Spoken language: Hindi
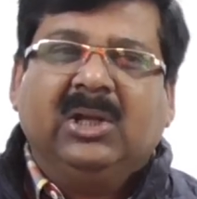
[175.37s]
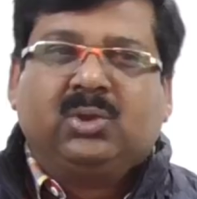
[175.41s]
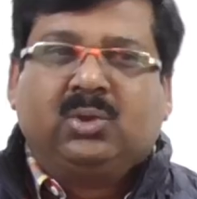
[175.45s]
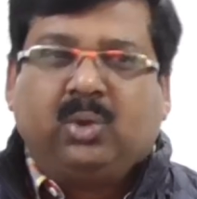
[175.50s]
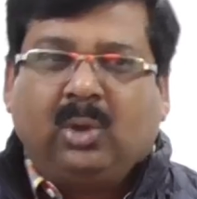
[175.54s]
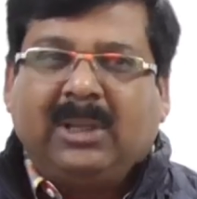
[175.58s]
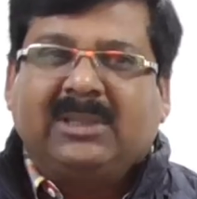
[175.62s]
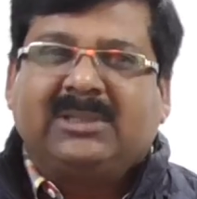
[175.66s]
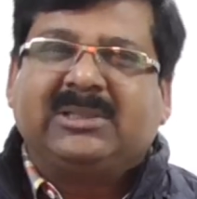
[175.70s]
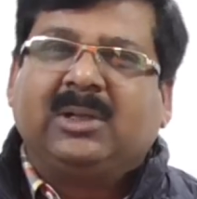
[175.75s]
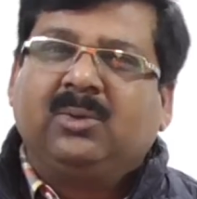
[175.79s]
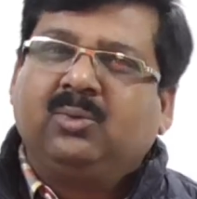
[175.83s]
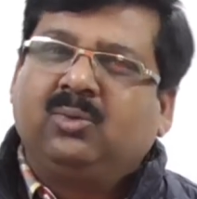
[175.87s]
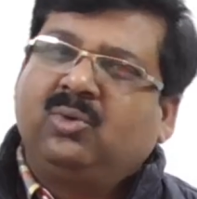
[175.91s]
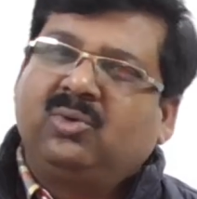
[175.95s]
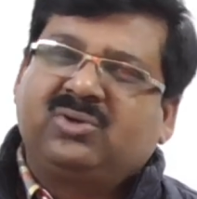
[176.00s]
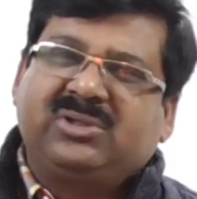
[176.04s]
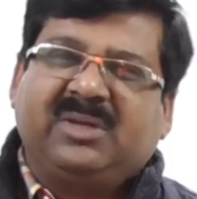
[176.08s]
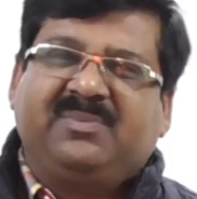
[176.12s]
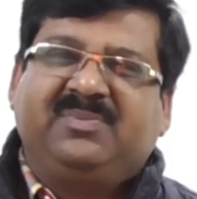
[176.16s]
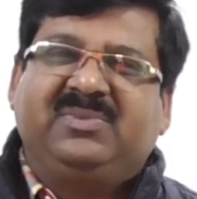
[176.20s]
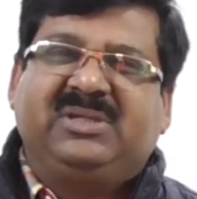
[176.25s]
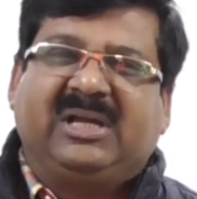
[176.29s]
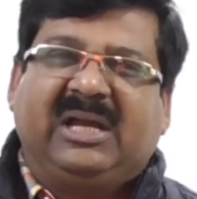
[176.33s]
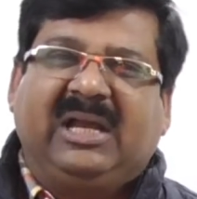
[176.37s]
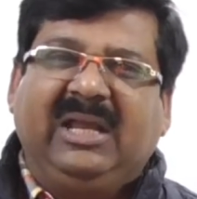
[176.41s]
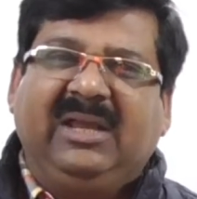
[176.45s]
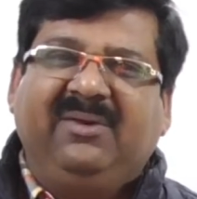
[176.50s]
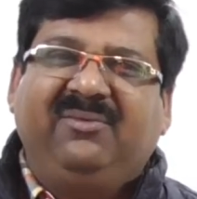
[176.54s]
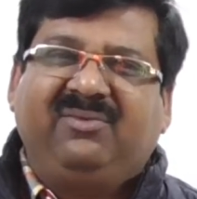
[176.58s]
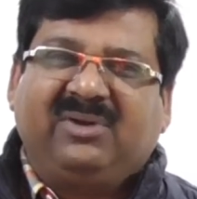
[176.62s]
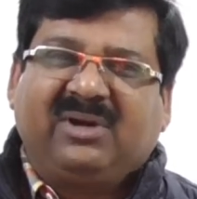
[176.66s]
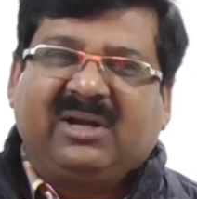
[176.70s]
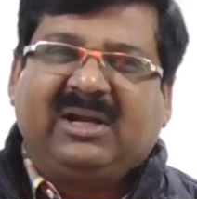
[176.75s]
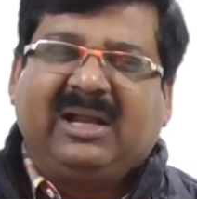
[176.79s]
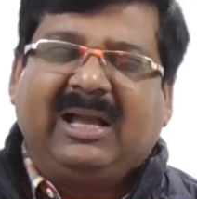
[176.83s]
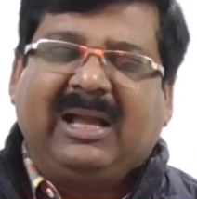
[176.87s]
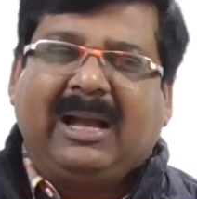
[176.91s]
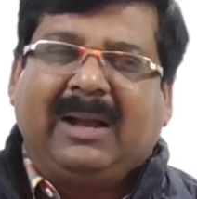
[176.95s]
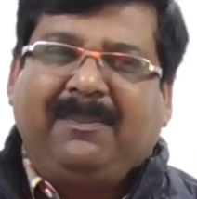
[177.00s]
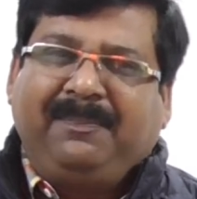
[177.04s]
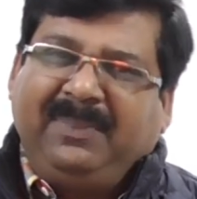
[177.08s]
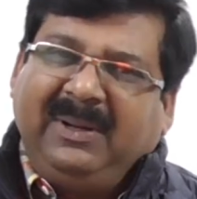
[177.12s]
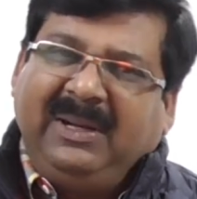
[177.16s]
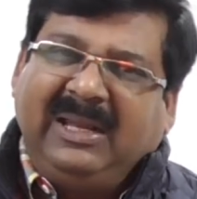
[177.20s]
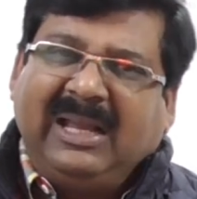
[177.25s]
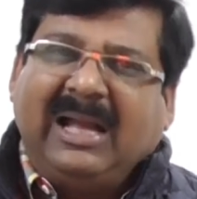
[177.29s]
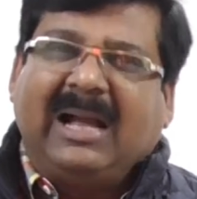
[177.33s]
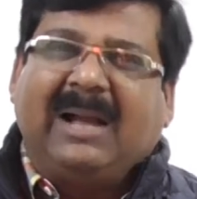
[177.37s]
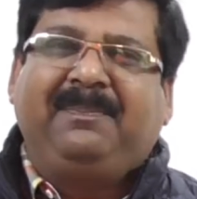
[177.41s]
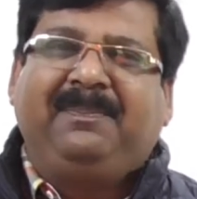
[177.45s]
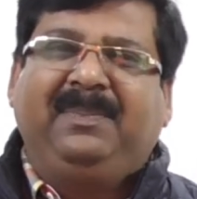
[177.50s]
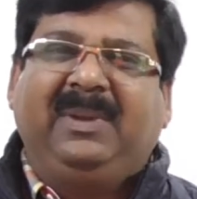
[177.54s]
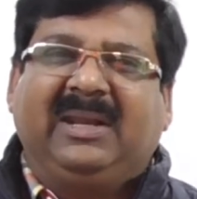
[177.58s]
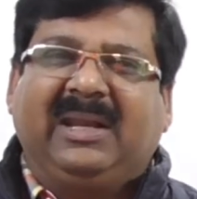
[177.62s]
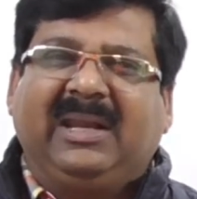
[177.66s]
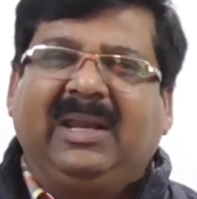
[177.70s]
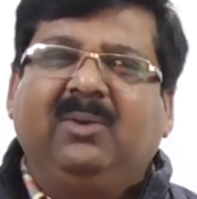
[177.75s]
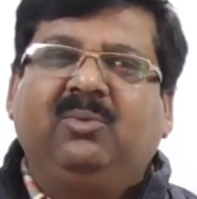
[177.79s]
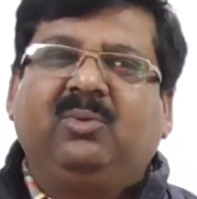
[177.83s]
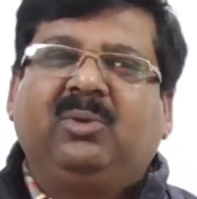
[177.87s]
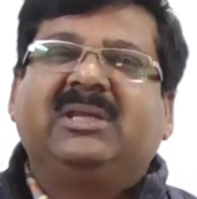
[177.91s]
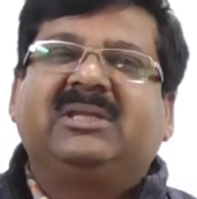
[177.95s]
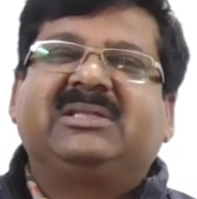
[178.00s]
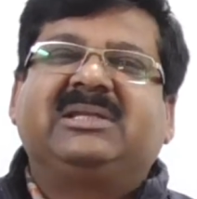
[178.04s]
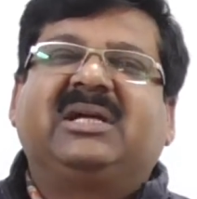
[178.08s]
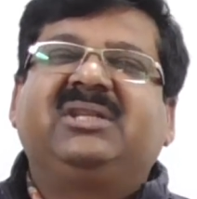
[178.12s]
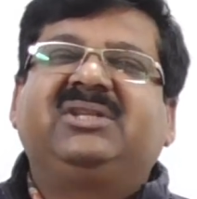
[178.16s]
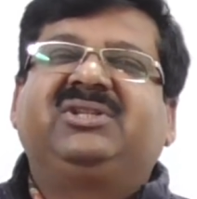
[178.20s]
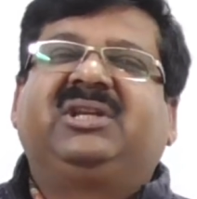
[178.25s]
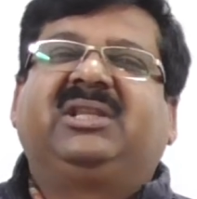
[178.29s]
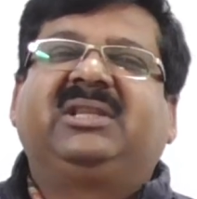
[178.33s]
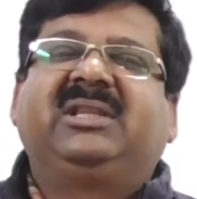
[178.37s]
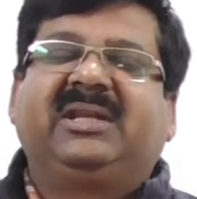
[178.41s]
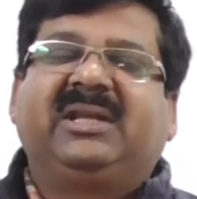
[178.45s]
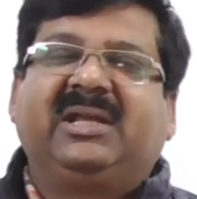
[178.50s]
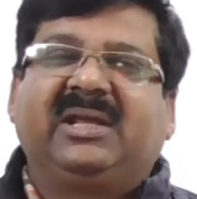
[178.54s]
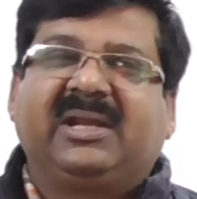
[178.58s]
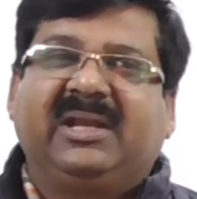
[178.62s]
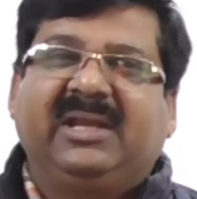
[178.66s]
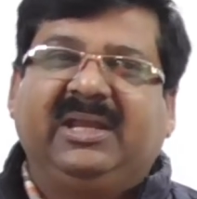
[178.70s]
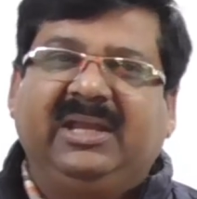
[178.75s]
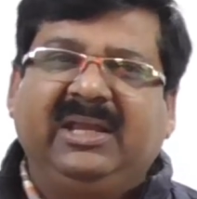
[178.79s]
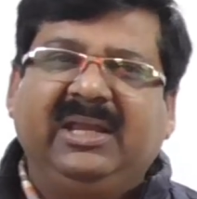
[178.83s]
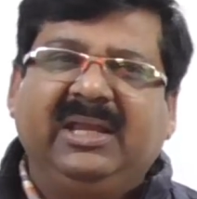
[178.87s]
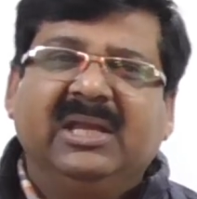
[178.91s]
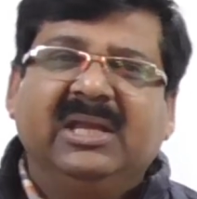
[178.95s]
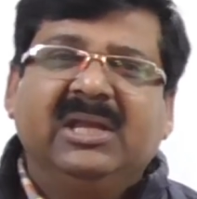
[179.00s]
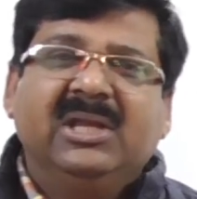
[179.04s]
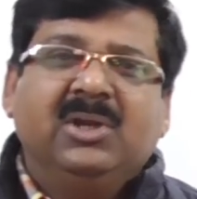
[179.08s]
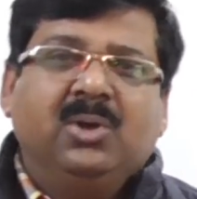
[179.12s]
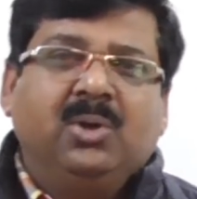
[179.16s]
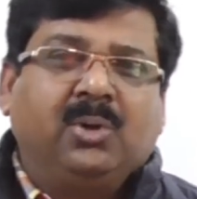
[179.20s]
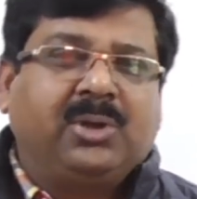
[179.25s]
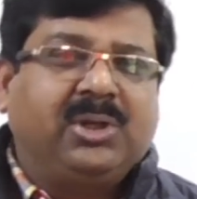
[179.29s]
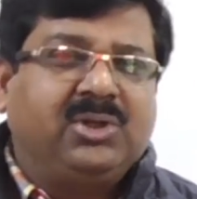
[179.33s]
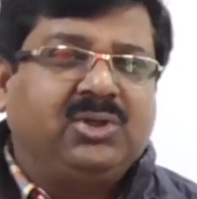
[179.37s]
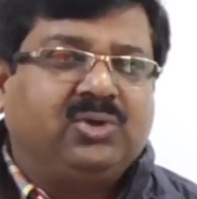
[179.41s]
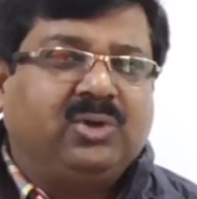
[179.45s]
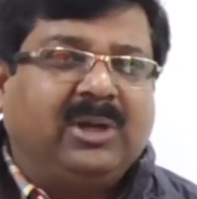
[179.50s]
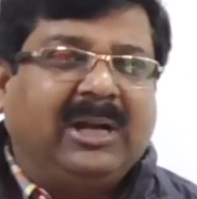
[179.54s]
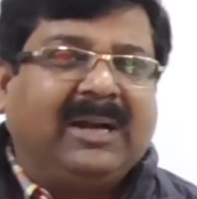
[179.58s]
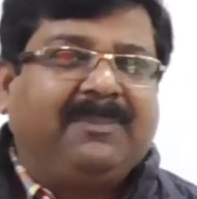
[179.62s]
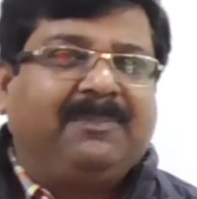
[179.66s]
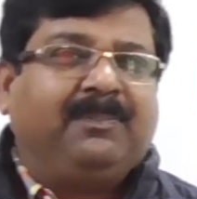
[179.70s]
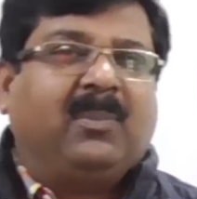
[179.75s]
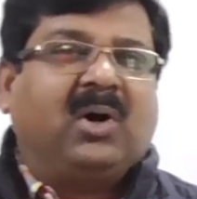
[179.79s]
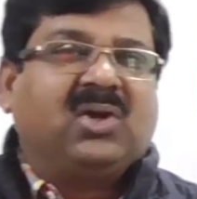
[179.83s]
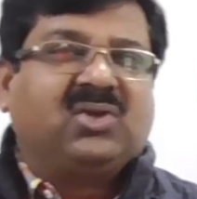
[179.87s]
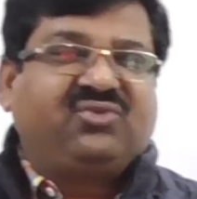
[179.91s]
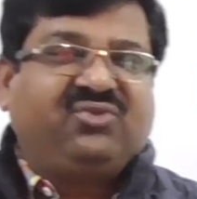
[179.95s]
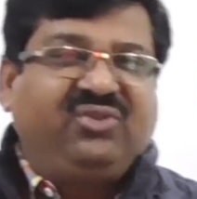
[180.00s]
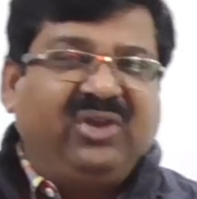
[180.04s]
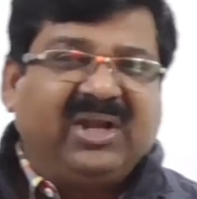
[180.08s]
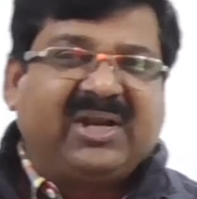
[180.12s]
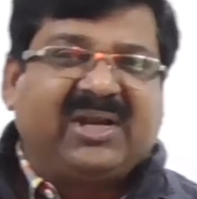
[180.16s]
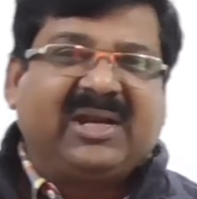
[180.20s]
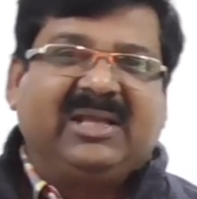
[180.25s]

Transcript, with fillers: थोड़ा सा उनको समझाएं वरना अपने आप में रहें उनके साथ ज़्यादा ना रहें क्योंकि जो एटमॉस्फेयर